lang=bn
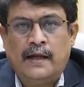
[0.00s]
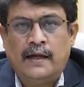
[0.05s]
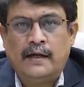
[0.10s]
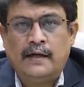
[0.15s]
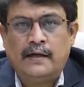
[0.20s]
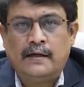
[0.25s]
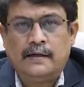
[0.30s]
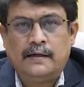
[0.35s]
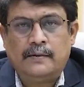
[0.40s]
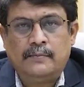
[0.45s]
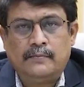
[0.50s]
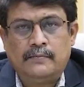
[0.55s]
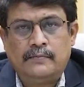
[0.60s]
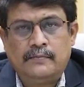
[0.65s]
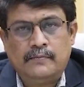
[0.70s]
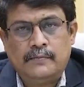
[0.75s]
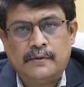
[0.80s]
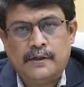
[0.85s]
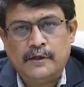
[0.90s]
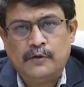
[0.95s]
এর
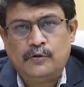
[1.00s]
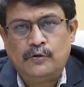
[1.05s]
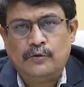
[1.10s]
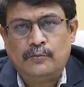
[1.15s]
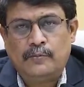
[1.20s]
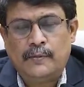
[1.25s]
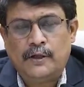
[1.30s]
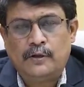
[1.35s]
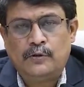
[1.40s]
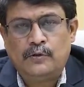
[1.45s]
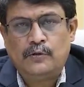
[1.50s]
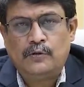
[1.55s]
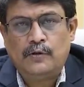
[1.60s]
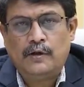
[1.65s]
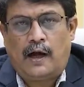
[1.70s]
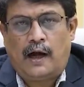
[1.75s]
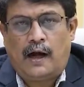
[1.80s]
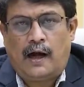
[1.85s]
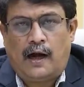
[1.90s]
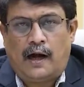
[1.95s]
রিক্রুটমেন্টও
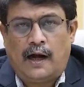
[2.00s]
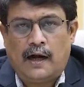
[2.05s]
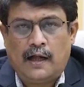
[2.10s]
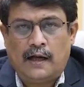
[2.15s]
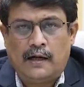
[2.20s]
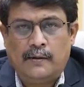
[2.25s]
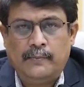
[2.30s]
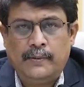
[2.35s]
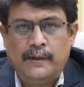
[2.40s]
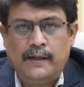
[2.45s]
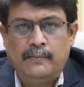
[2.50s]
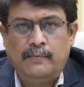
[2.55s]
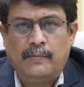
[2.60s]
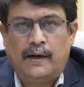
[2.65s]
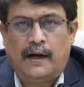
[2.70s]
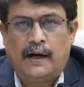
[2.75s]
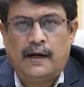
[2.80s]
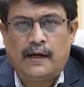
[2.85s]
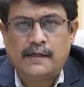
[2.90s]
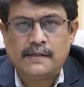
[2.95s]
আরআরবি
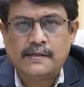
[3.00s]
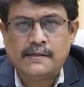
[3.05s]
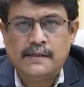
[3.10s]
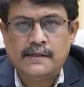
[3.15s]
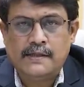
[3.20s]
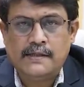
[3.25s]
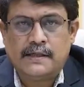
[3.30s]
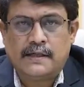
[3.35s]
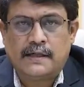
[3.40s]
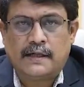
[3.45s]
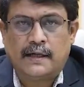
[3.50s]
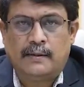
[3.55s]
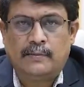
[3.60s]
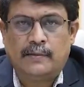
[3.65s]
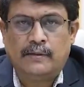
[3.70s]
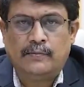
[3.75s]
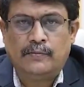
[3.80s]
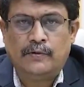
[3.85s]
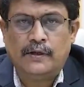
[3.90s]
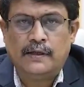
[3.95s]
বা আরআরসি যেটাকে
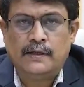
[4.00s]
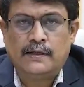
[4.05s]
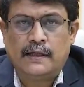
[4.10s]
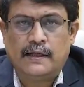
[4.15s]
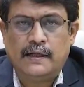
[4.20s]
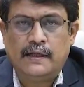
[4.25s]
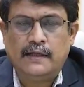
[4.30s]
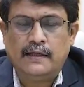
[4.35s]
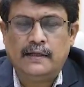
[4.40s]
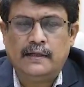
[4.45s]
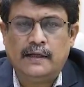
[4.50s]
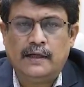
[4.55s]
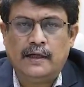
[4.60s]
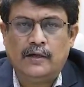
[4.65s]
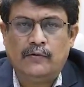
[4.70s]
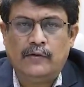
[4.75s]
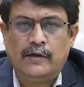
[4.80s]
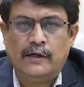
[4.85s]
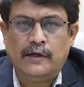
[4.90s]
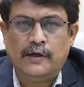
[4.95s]
আমরা বলে থাকি
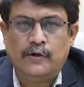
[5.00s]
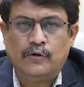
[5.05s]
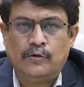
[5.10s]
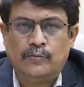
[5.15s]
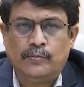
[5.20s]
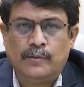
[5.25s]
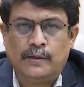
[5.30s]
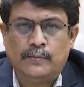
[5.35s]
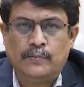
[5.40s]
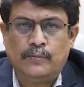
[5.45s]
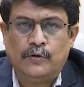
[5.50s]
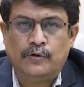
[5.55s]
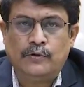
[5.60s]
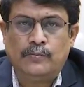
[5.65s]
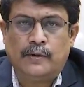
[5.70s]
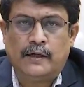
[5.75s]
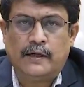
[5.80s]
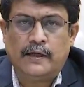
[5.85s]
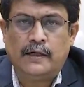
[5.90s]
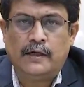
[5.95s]
রেলওয়ে রিক্রুটমেন্ট
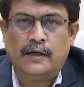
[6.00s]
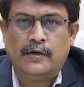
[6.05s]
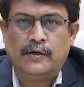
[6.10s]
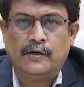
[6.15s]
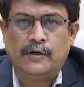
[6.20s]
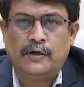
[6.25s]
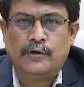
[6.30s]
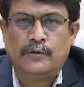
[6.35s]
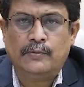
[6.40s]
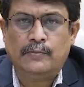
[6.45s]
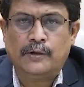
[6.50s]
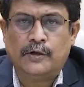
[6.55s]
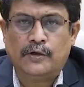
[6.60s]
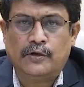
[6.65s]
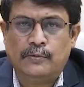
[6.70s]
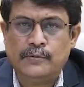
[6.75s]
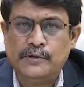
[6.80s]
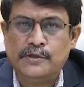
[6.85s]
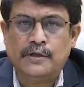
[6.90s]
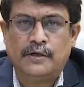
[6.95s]
বোর্ড বা রেলওয়ে রিক্রুটমেন্ট
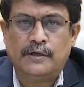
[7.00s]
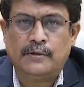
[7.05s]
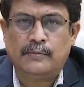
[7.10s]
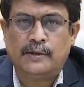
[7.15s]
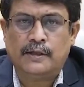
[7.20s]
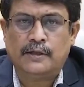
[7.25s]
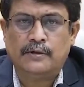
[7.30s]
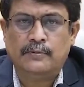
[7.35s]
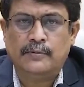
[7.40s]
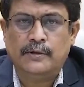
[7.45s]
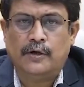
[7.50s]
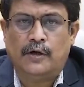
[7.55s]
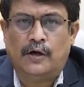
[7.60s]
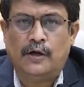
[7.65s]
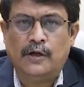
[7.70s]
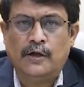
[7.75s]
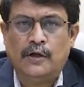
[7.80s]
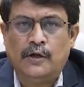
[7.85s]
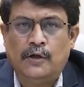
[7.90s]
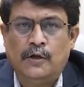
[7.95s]
কমিশনের মাধ্যমে
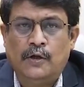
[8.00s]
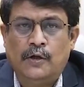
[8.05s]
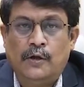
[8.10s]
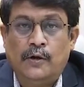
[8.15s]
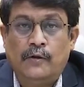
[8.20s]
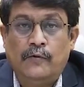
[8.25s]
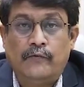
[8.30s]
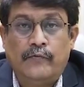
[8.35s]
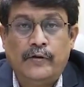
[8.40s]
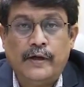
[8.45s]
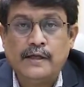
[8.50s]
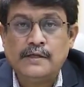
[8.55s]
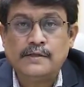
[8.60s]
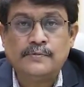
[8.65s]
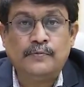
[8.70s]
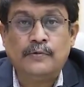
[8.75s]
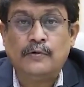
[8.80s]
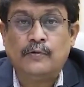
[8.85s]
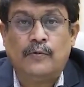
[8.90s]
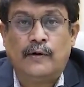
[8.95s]
হয়
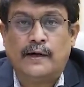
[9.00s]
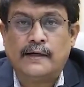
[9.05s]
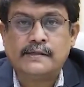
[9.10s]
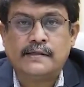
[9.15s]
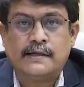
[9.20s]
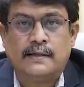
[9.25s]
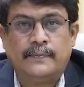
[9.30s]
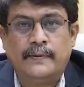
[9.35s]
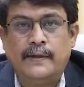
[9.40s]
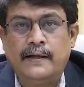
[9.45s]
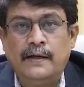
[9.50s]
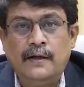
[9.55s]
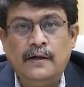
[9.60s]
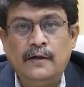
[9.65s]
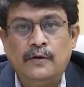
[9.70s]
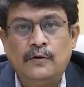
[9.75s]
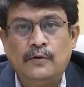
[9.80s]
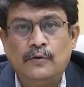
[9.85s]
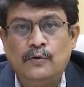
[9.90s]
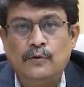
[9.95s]
ফেসবুক হোয়াটসঅ্যাপে
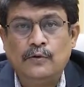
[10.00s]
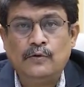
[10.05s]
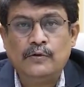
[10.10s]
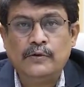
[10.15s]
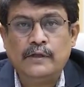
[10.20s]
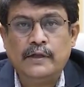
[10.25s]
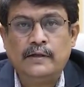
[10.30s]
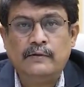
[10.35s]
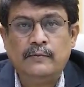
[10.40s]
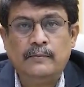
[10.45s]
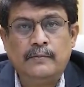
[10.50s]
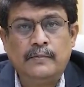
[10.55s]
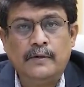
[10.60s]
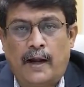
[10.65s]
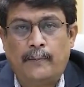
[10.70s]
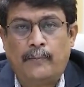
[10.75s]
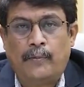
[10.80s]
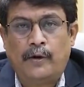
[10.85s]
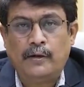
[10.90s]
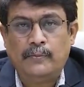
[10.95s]
কোনো দিন
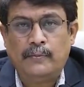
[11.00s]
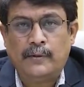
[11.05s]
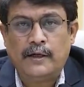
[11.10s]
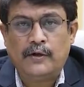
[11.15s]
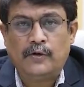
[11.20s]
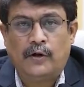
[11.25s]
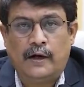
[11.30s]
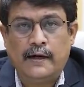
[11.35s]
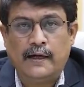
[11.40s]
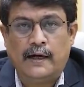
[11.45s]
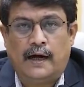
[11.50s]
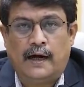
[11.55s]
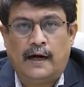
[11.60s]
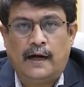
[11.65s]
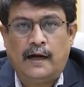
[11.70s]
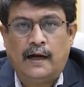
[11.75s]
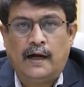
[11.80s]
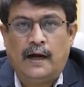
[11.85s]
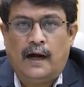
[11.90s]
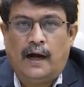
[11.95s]
অ্যাপয়েন্টমেন্ট হয় না
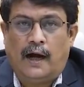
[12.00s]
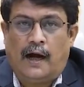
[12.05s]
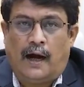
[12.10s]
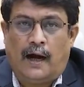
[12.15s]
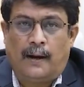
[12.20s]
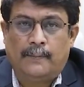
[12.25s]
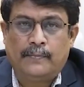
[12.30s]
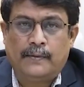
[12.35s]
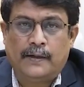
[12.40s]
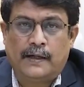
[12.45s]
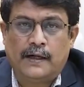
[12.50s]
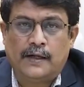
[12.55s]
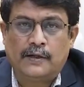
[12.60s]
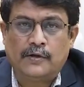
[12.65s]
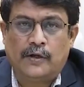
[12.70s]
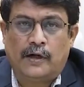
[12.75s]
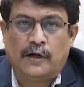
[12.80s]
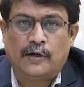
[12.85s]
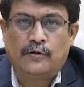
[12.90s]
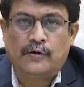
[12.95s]
আপনারা
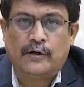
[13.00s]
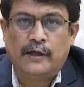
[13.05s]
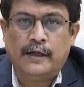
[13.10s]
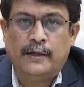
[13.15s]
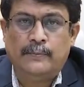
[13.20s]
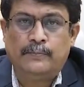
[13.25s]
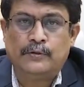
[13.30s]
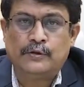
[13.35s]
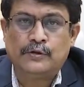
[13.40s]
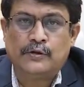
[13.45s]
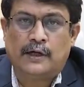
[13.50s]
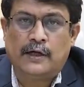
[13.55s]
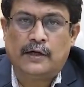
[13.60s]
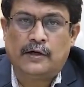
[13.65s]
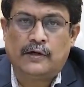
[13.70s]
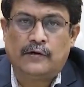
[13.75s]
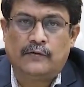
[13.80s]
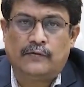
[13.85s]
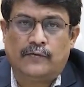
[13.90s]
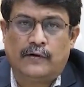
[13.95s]
দয়া করে এই
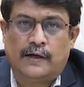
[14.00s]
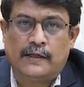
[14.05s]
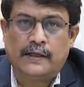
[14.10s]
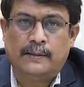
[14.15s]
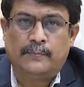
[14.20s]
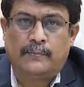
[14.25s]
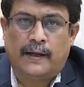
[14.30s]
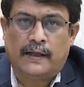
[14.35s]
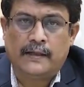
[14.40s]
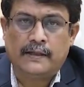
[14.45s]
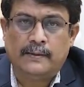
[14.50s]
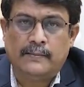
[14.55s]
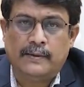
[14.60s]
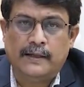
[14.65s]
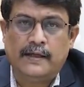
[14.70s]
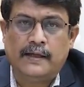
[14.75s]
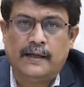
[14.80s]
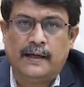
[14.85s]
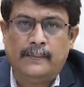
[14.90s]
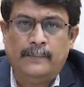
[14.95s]
প্রতারণা ফাঁদে পা
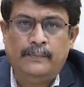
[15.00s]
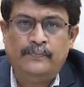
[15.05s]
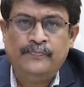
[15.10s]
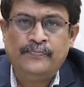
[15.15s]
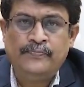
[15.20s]
দেবেন না